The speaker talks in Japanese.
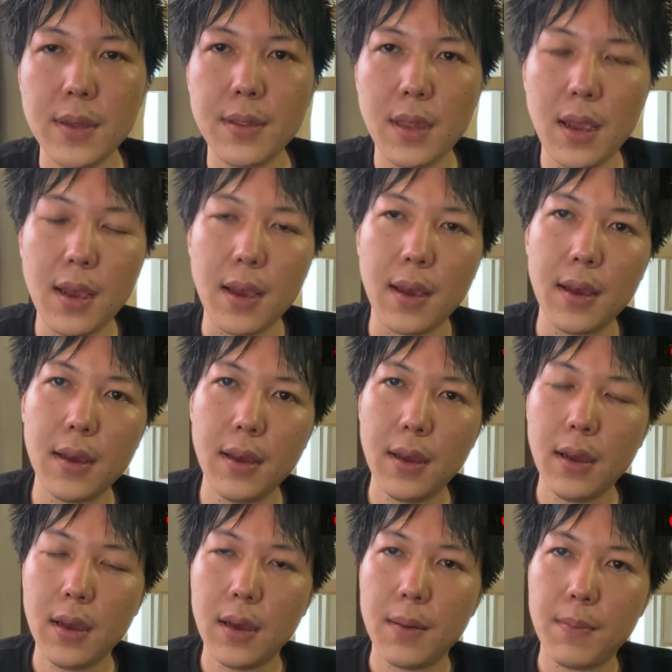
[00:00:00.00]
で、
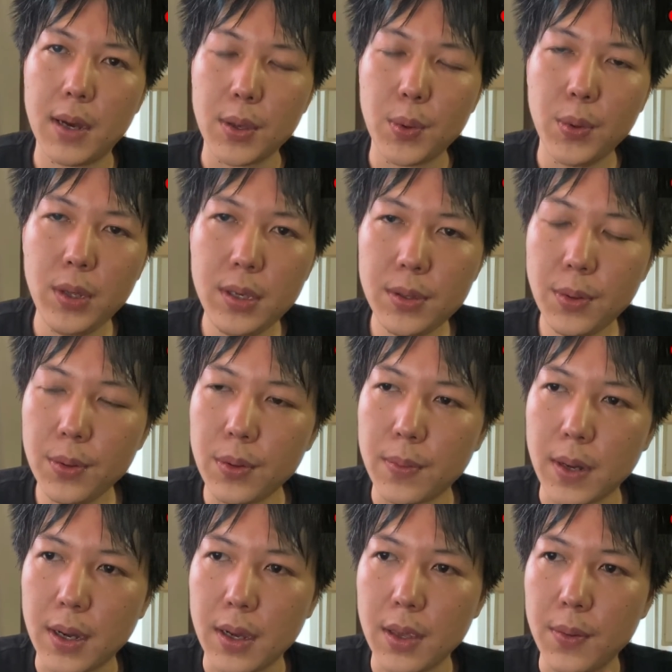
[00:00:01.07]
まあ、より人の
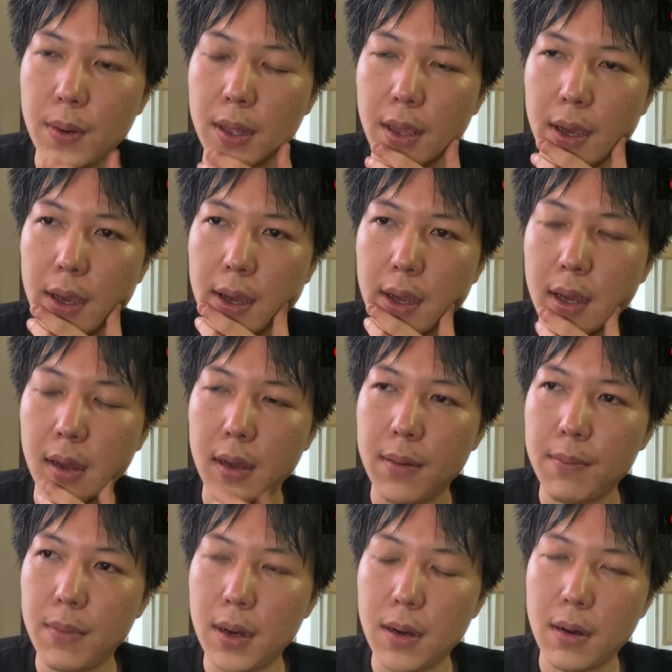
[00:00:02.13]
場合はね、
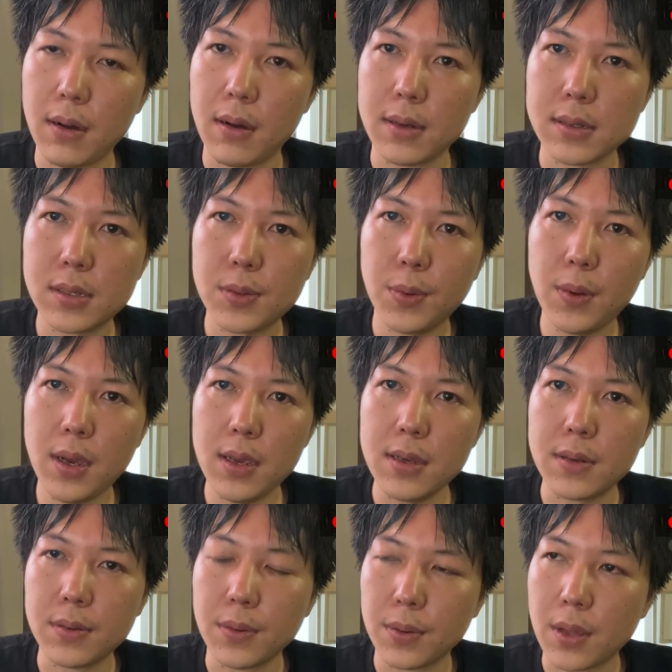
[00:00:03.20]
まあ、
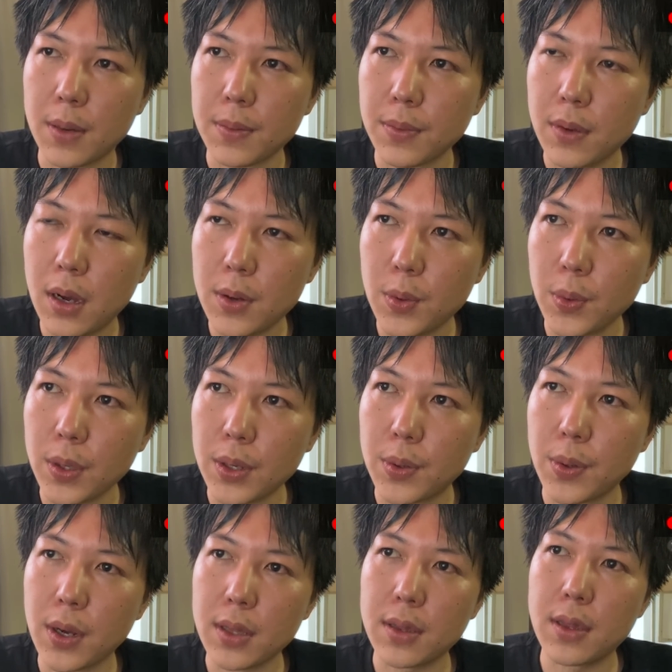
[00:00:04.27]
ストライクを多分過去に
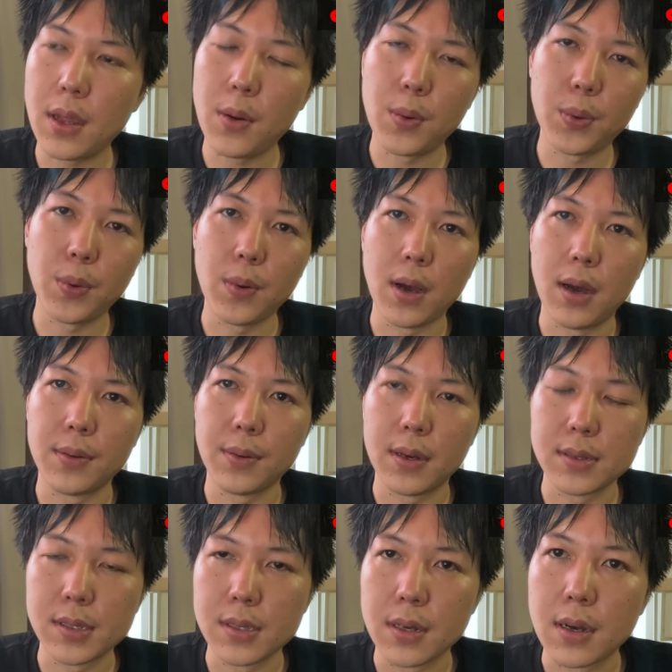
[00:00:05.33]
食らったことがある
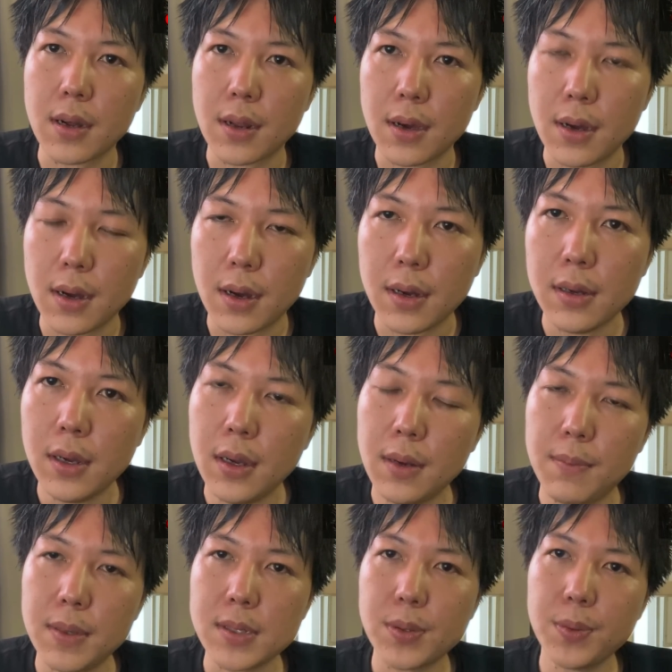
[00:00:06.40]
はずだから、
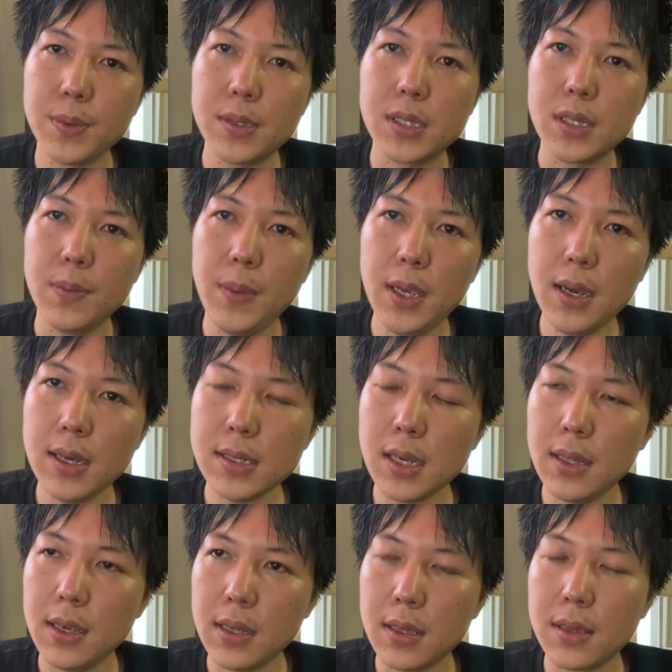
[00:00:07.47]
まあ、その積み
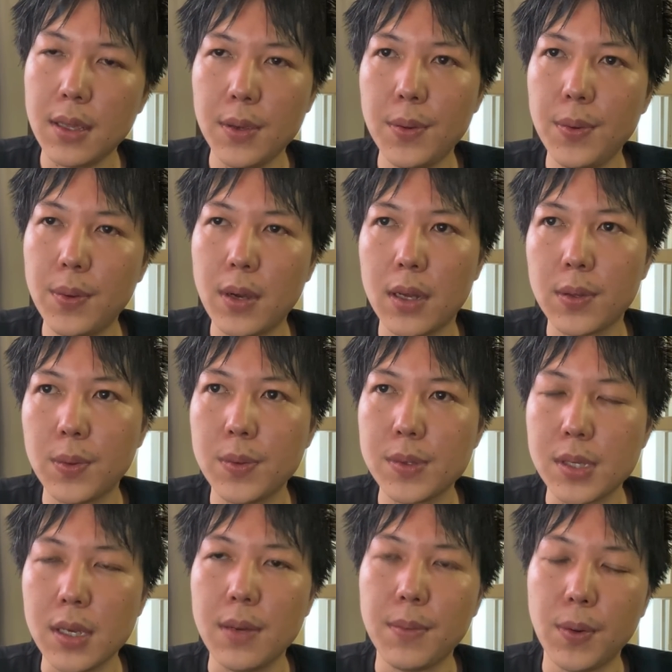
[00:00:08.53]
重ねっていう可能
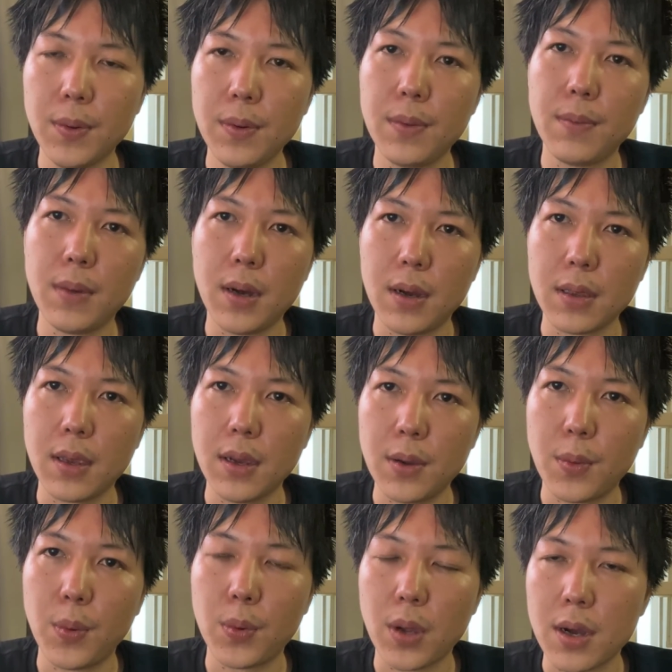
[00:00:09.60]
性も、まあ、
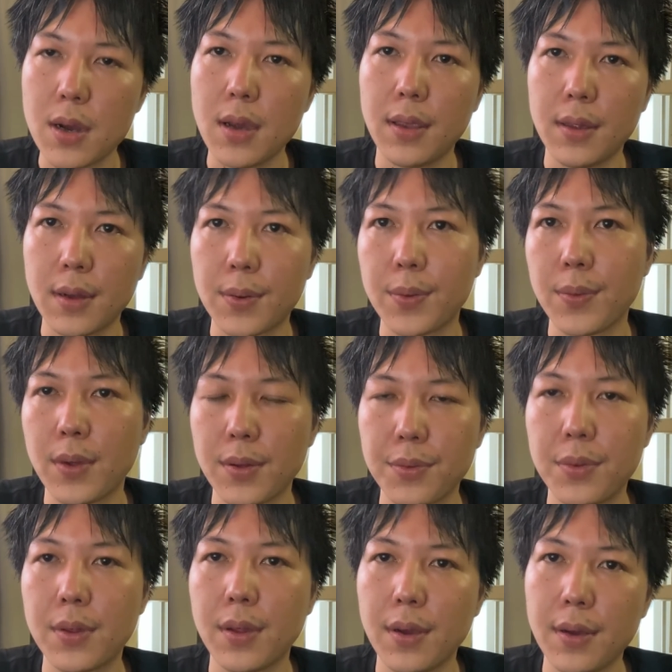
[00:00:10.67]
結構高いんだろうなっ
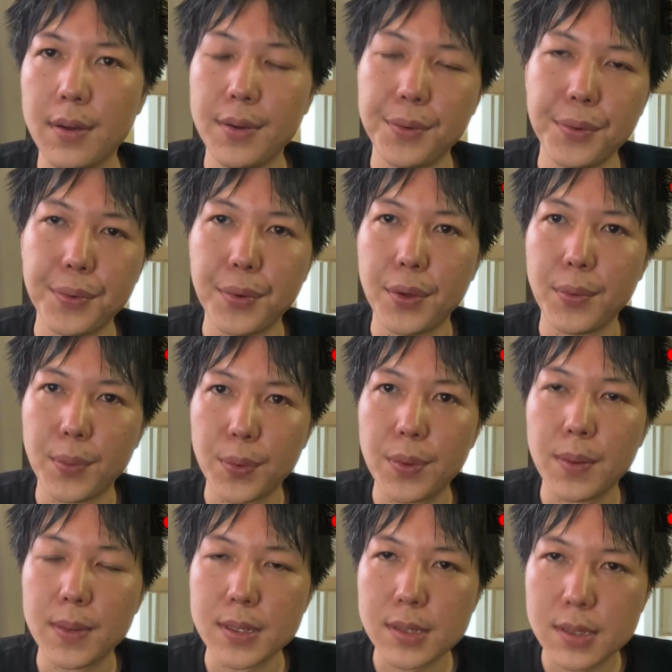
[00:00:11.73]
ていうふうに思っ
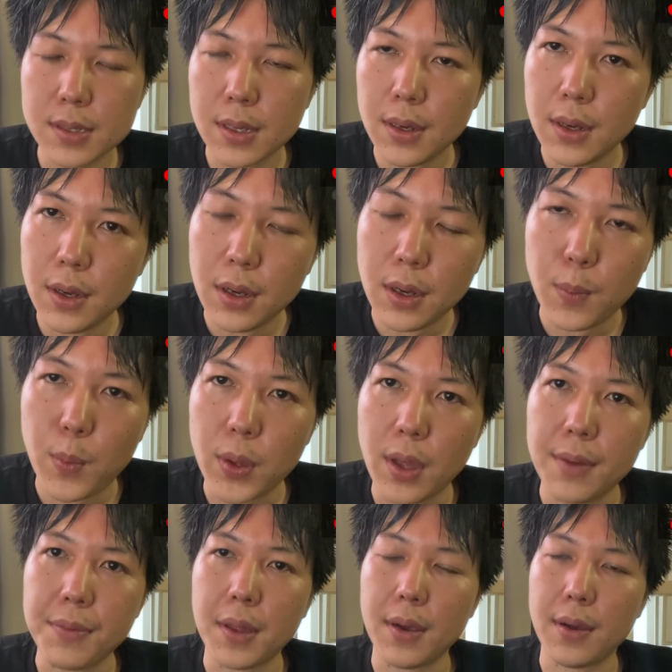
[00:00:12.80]
てます。まあ、
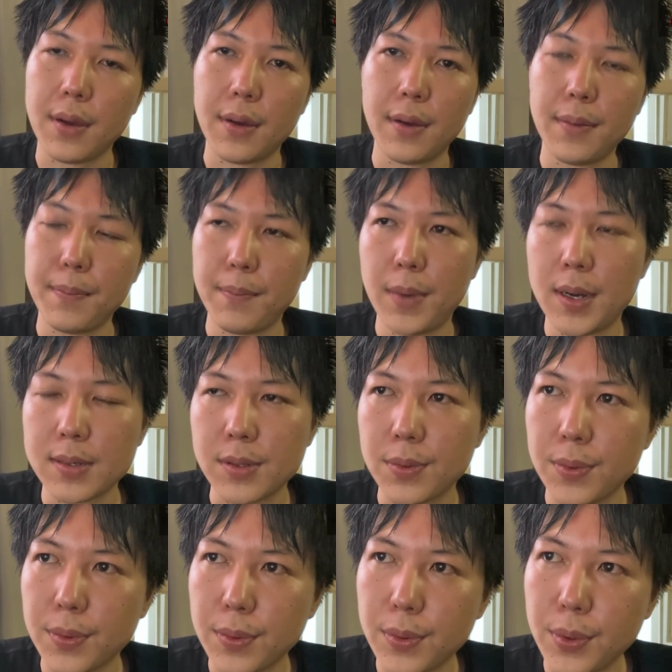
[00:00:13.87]
なんで、まあ、
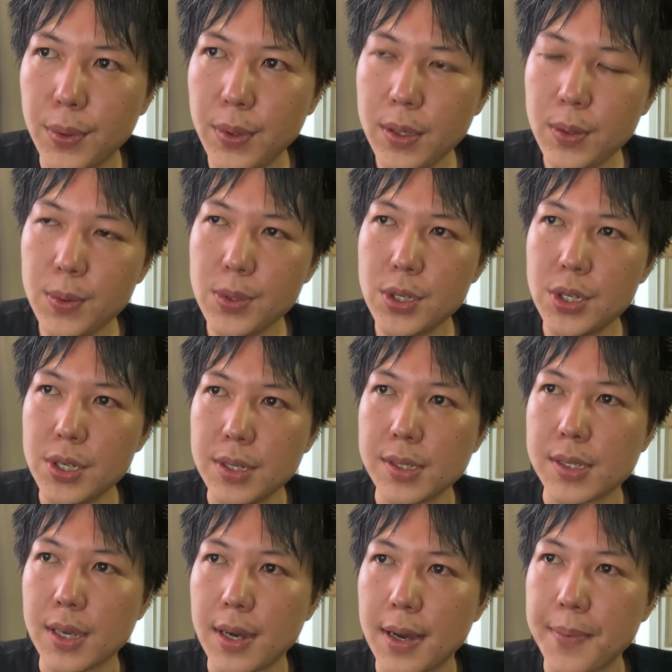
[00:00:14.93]
その、より人自
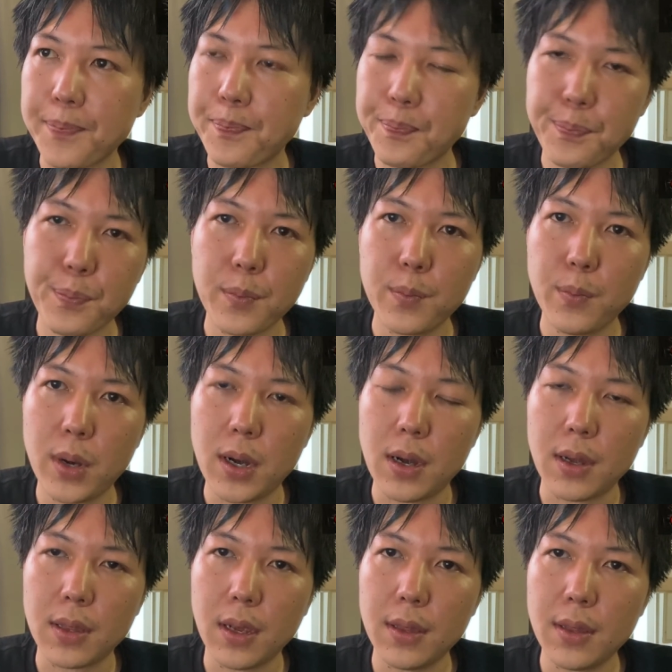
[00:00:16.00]
身さ、
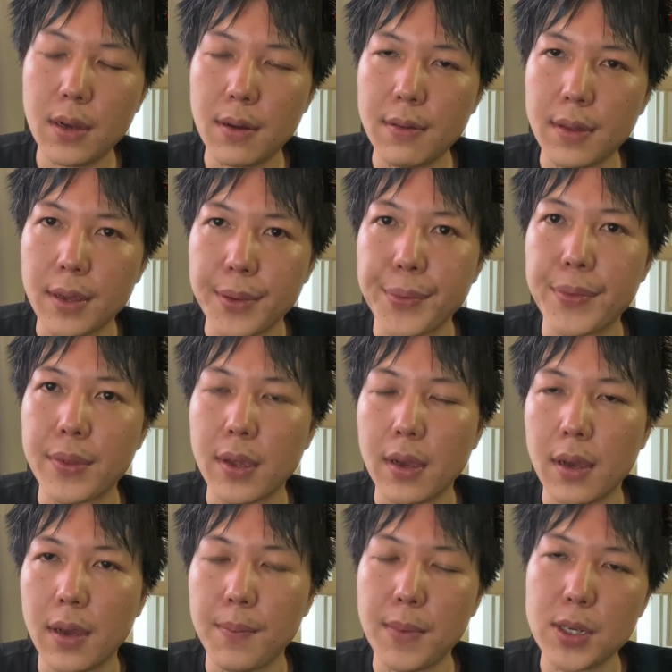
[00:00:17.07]
まあ、なんだかんだ言っ
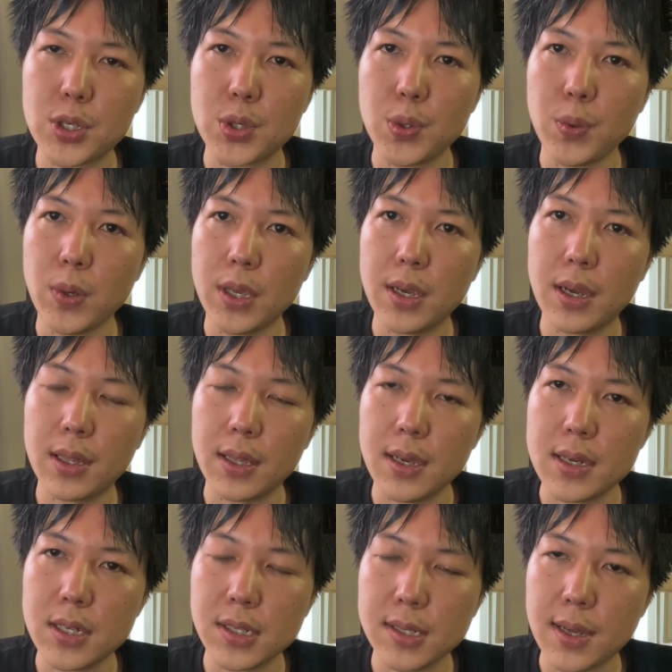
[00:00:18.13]
て、まあ、収益化
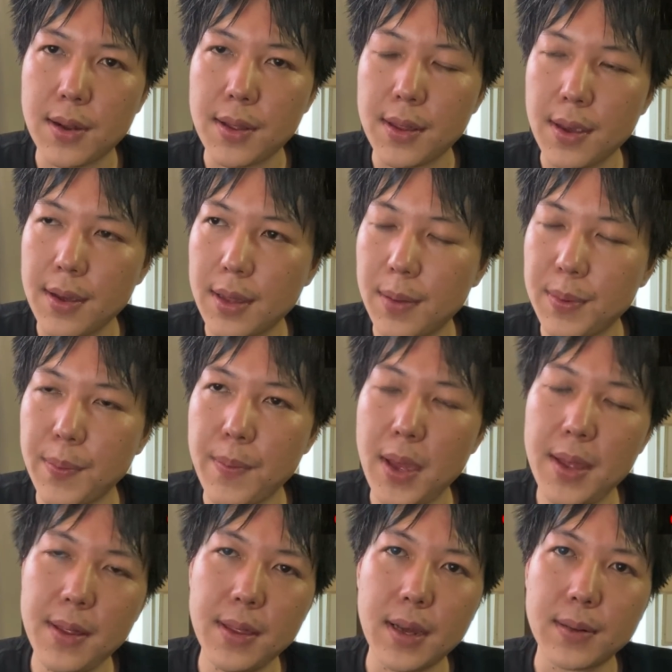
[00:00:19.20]
停止されて、多分
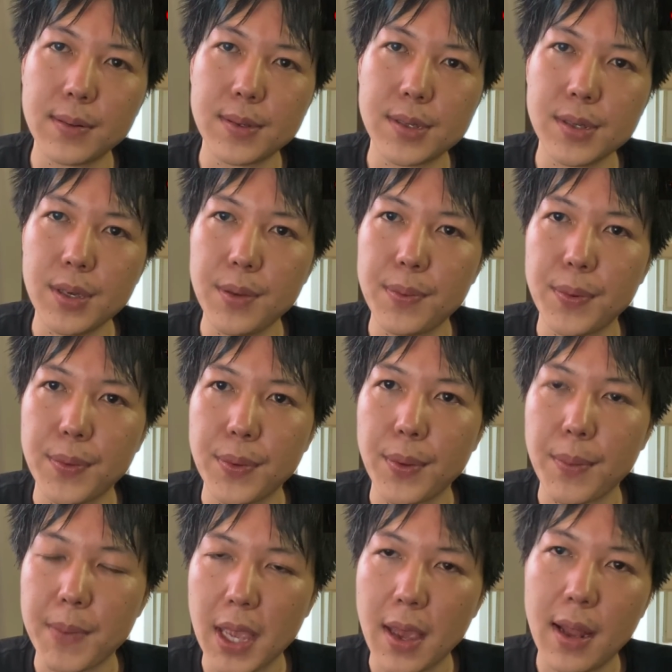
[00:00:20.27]
メンタル随分
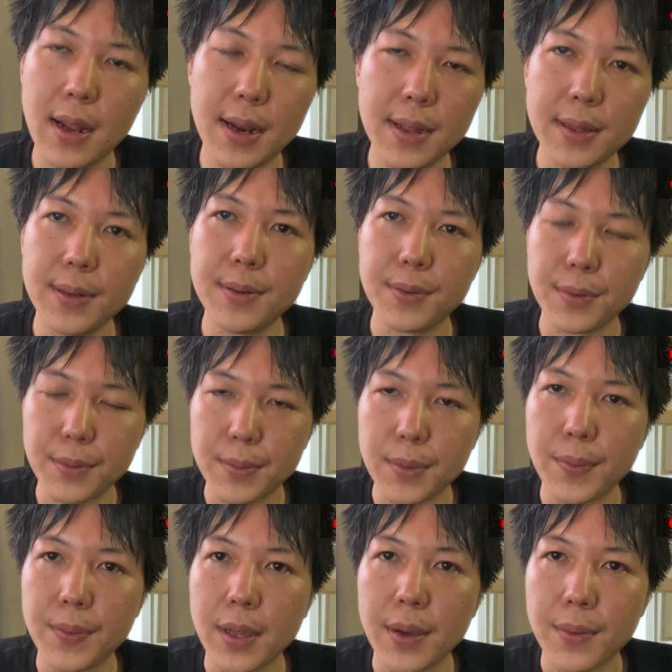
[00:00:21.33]
と今やられてると
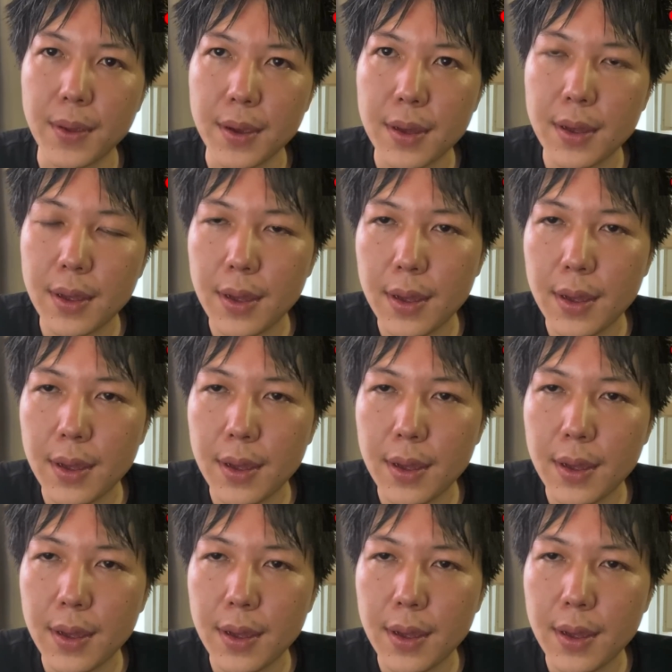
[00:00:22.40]
思うんだよね。